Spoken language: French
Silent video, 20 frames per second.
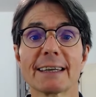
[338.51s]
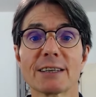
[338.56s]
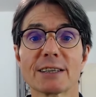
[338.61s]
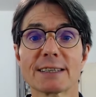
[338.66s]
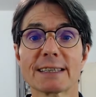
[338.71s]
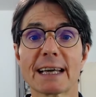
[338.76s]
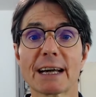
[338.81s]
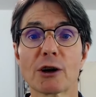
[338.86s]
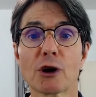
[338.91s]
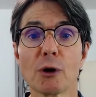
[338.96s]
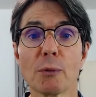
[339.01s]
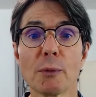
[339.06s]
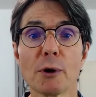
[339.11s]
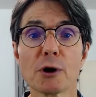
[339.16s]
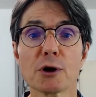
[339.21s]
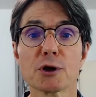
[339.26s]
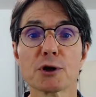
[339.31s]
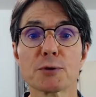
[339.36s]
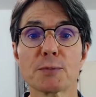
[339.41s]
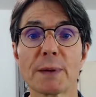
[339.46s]
Ça
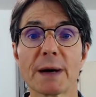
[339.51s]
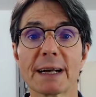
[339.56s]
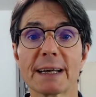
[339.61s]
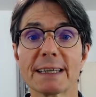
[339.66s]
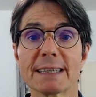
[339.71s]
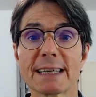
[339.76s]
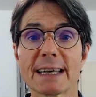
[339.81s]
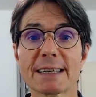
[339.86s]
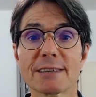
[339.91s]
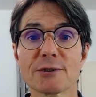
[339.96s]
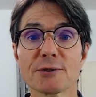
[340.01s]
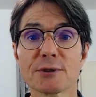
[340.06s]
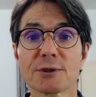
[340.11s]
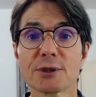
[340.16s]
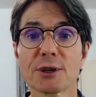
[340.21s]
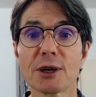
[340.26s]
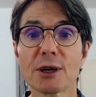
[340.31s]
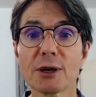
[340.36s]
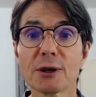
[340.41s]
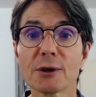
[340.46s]
commence par les
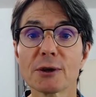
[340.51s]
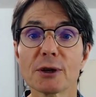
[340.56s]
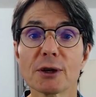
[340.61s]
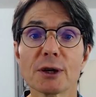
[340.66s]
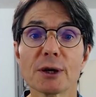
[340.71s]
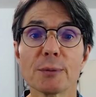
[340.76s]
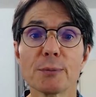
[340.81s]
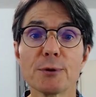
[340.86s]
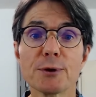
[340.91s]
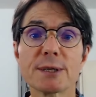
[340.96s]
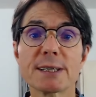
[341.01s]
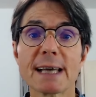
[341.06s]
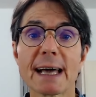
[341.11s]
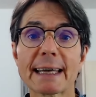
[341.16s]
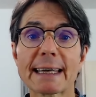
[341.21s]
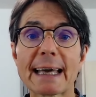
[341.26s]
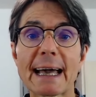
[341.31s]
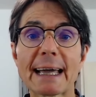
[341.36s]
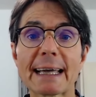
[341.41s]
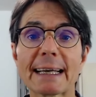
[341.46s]
ascenseurs, puis ça
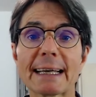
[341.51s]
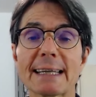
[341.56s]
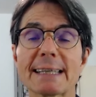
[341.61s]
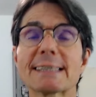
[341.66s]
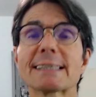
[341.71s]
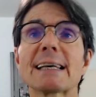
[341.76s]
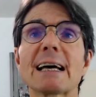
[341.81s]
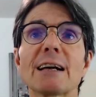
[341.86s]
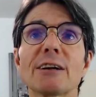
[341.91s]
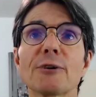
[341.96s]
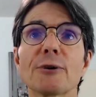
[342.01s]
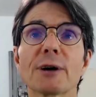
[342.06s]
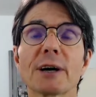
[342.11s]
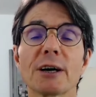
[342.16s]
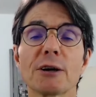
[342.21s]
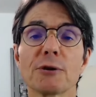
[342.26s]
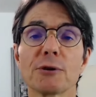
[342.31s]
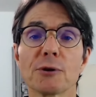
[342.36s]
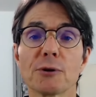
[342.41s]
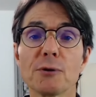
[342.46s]
gagne les salles de
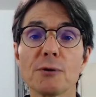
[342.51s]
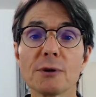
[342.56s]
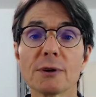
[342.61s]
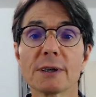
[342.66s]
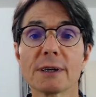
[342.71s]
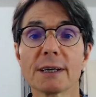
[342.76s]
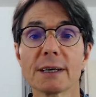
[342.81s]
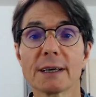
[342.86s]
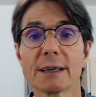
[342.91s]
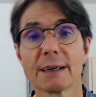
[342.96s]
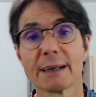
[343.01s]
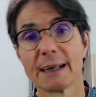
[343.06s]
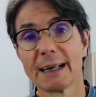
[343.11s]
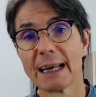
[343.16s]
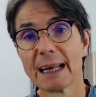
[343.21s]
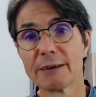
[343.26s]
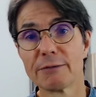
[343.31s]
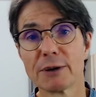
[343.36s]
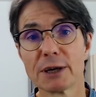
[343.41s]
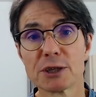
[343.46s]
réunion,
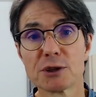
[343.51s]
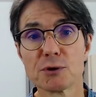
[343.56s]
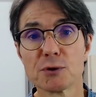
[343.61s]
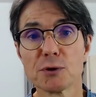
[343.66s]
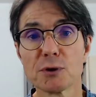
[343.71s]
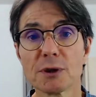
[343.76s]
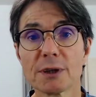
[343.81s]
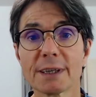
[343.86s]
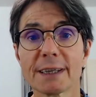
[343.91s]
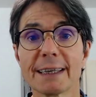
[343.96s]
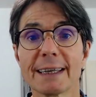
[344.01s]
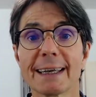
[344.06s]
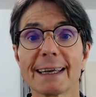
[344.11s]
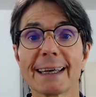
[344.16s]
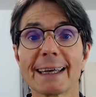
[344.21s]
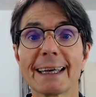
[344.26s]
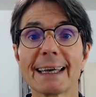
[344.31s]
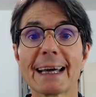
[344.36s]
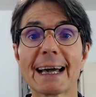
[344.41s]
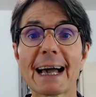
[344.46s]
la voiture,
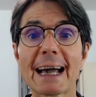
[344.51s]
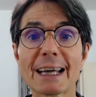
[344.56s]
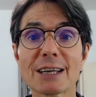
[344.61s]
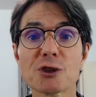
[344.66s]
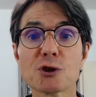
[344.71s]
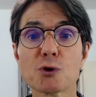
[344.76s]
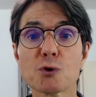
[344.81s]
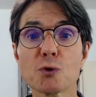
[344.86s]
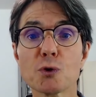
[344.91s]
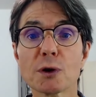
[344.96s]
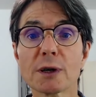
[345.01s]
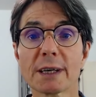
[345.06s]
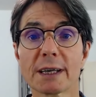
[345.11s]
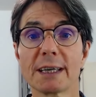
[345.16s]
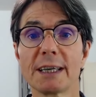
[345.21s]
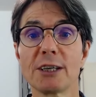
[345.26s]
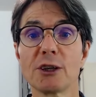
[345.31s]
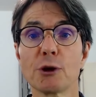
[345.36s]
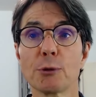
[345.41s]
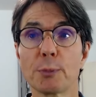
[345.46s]
et un jour,
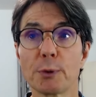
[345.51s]
ils ne